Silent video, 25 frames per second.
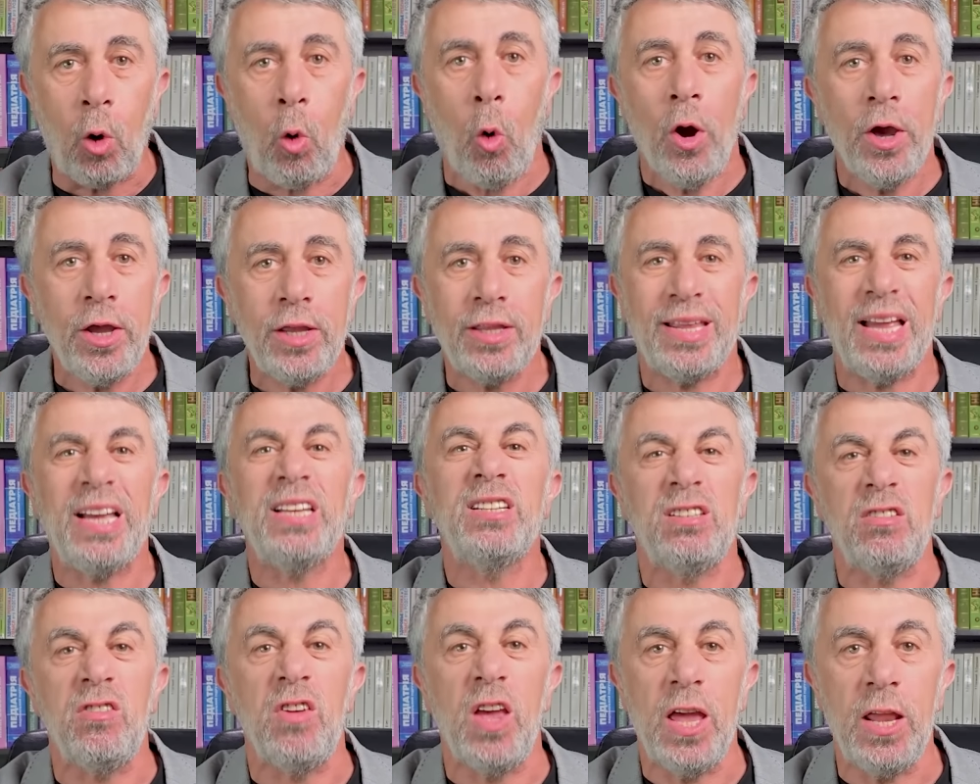
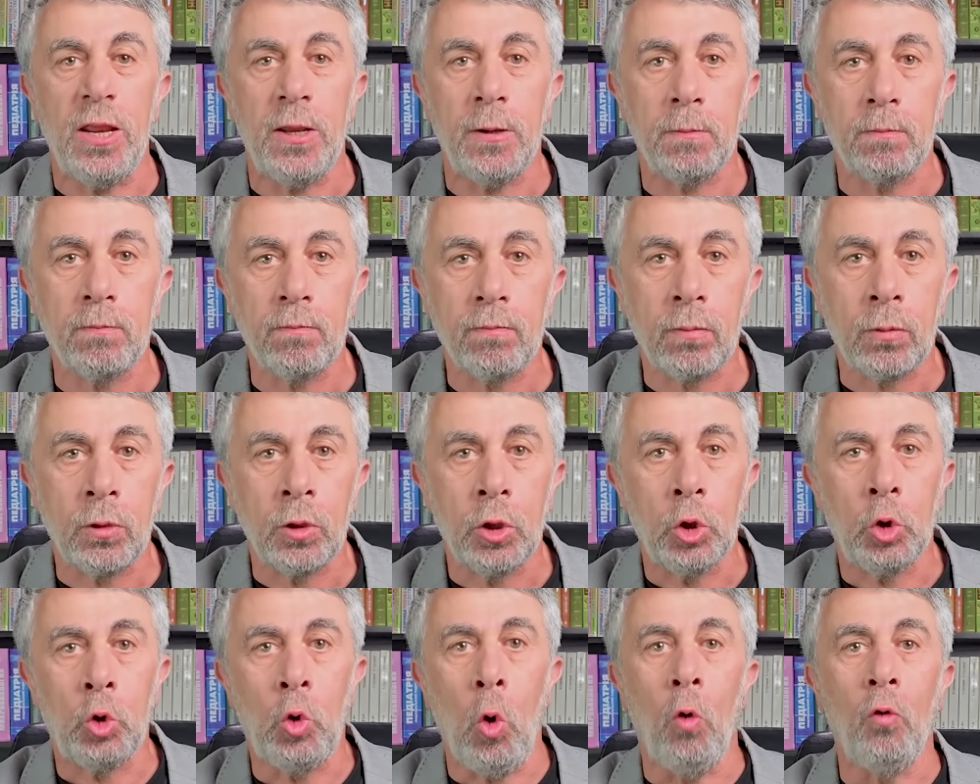какой-то зверь,
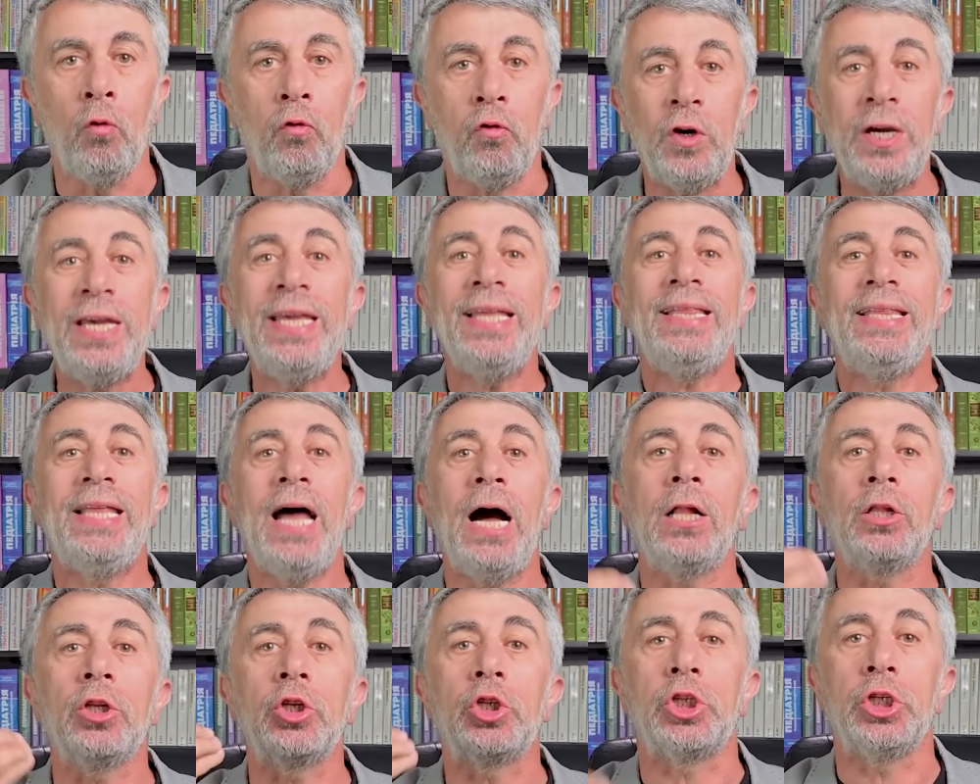то вы
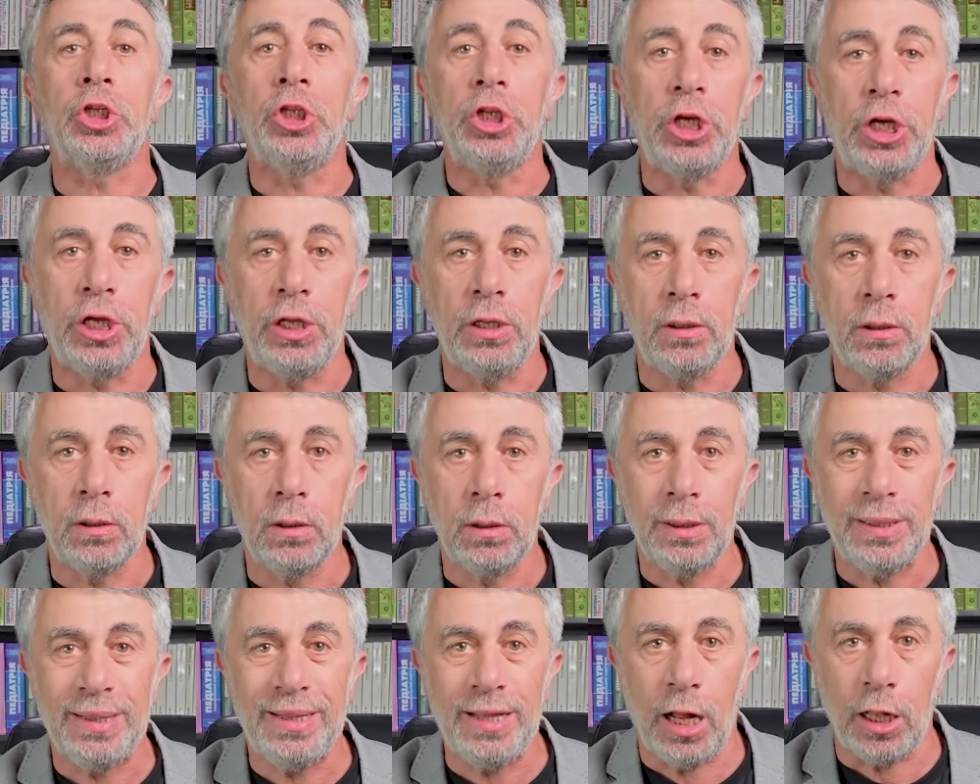должны,
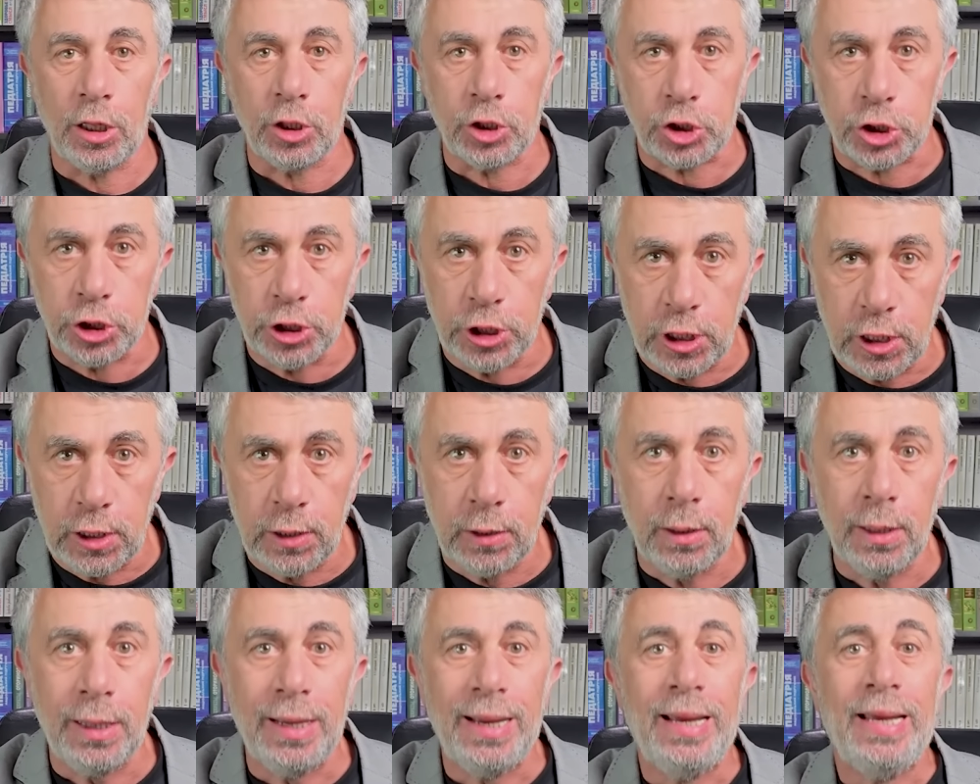должны